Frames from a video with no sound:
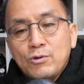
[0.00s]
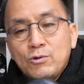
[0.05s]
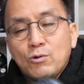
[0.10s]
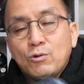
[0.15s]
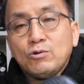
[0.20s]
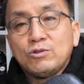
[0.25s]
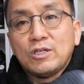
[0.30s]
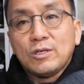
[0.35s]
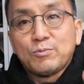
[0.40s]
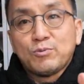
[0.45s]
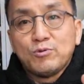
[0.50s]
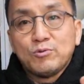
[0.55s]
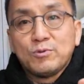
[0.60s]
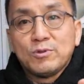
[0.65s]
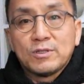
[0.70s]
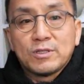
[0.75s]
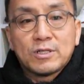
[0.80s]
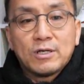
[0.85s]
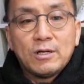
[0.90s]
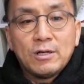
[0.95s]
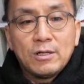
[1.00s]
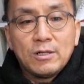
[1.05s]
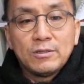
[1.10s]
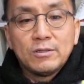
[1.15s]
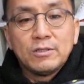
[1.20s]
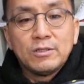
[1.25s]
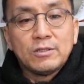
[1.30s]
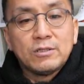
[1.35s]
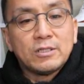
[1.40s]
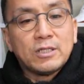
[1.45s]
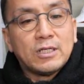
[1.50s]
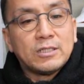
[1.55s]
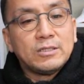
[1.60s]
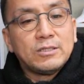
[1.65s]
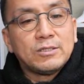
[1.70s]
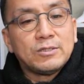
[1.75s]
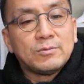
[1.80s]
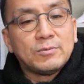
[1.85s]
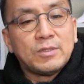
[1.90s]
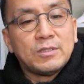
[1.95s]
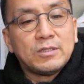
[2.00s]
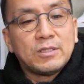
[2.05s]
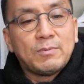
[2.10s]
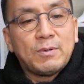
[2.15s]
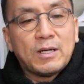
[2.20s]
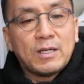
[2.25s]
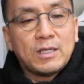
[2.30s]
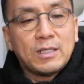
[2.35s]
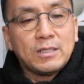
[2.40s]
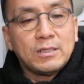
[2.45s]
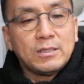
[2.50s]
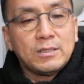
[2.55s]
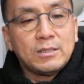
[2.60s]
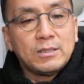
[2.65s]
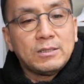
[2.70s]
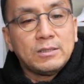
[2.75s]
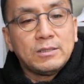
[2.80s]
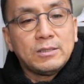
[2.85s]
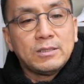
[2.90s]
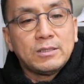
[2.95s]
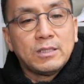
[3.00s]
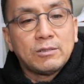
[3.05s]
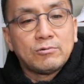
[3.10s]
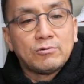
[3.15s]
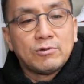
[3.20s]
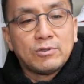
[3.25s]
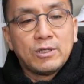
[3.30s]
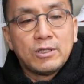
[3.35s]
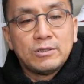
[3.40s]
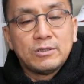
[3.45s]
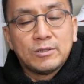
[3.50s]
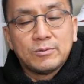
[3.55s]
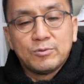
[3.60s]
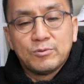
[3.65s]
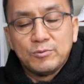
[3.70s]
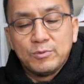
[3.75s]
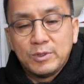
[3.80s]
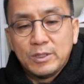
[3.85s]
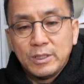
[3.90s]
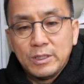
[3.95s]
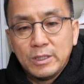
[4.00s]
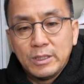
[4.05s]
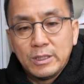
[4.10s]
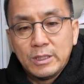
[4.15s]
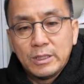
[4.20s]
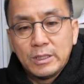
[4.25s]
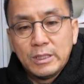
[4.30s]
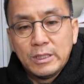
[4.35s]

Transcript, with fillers: 이 제품은 컬러는 이건 아니지만, 이제 파란색으로 된 제품이,